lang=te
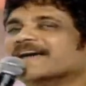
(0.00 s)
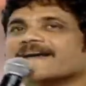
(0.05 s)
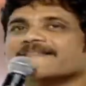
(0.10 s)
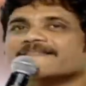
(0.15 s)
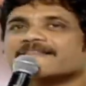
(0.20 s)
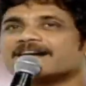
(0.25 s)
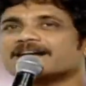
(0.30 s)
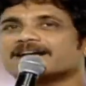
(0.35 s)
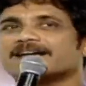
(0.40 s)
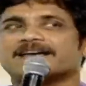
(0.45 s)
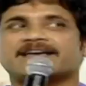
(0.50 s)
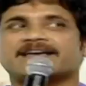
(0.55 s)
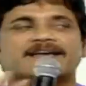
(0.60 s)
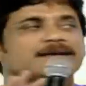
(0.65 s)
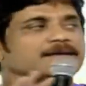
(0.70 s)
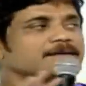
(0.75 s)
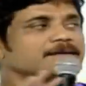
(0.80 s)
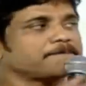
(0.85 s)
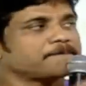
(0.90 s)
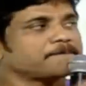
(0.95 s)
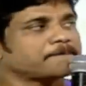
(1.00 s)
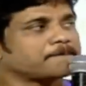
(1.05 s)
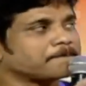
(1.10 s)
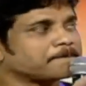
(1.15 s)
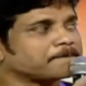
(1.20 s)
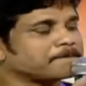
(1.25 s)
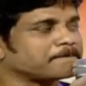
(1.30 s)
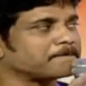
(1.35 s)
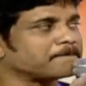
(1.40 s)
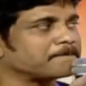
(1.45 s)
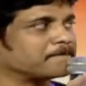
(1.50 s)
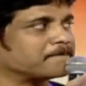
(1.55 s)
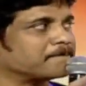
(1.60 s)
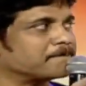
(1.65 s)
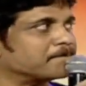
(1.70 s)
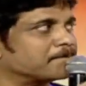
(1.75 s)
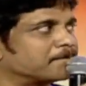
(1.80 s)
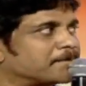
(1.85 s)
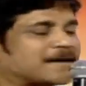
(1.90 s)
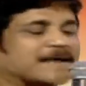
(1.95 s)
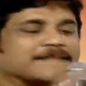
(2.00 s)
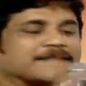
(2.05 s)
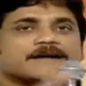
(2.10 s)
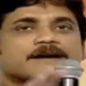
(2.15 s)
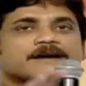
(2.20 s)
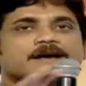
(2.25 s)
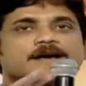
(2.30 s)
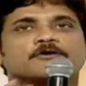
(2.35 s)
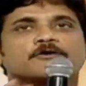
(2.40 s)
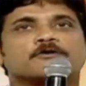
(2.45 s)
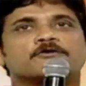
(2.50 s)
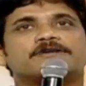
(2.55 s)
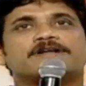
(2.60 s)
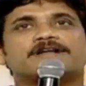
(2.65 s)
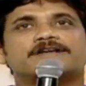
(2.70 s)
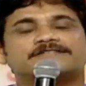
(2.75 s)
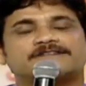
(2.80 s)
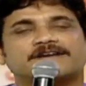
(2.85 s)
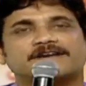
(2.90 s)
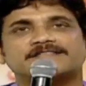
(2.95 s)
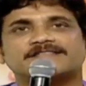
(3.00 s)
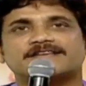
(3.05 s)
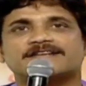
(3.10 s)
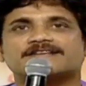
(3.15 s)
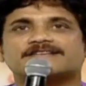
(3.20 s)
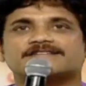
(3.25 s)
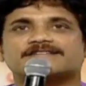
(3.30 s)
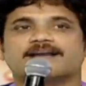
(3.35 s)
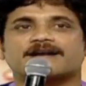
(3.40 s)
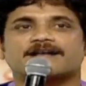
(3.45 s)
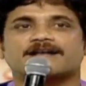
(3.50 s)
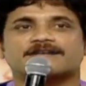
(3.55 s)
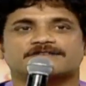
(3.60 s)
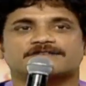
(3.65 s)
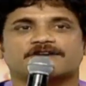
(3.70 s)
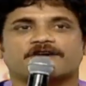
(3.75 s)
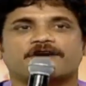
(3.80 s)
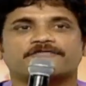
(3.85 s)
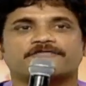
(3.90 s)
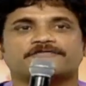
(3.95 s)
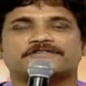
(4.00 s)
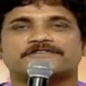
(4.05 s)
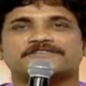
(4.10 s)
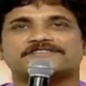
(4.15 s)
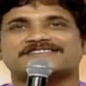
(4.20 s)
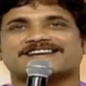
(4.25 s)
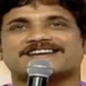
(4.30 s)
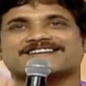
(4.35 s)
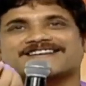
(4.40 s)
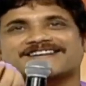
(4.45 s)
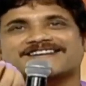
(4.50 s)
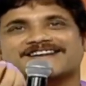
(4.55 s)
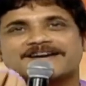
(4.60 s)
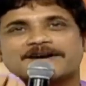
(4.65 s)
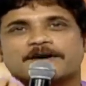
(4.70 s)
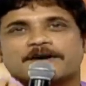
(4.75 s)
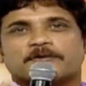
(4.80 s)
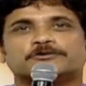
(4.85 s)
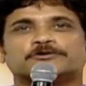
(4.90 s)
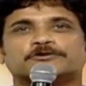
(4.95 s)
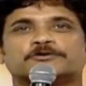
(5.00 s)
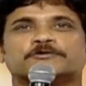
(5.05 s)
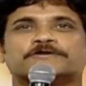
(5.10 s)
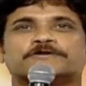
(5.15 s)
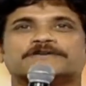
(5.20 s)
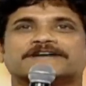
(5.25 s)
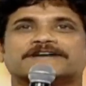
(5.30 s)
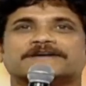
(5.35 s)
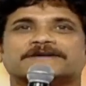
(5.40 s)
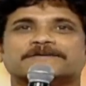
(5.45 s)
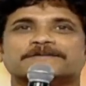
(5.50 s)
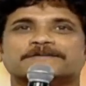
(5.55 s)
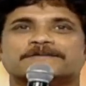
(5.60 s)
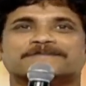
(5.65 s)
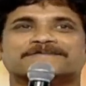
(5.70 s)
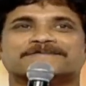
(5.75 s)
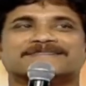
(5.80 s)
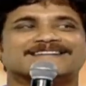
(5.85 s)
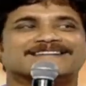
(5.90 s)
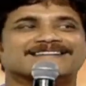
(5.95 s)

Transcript: మీ అందరికీ మీరందరూ అనుకుంటారు చైతన్య చాలా సాఫ్ట్ చక్కగా నవ్వుతూ ఉంటాడు